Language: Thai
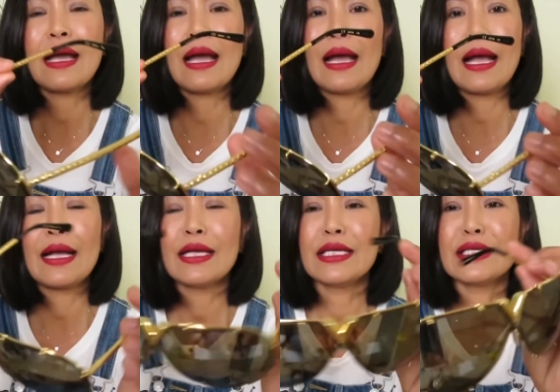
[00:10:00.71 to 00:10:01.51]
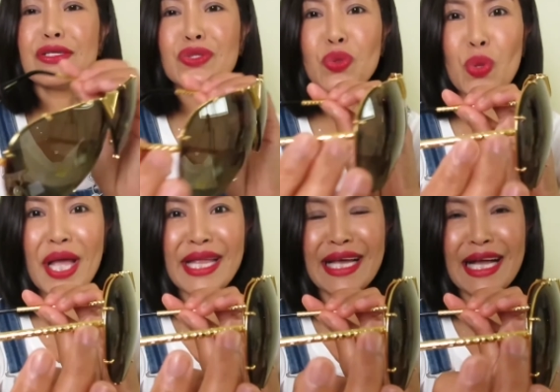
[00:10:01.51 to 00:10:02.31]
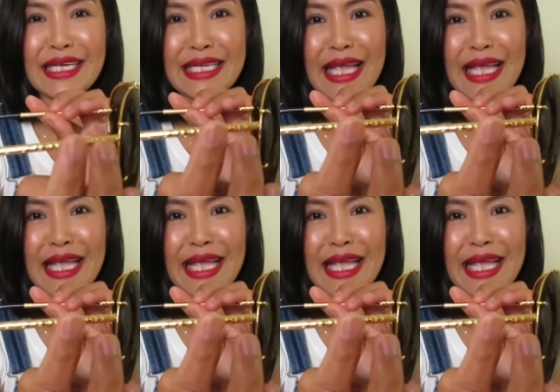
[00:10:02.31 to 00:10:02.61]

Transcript: อ่าคือสวยนะคะ ดีเท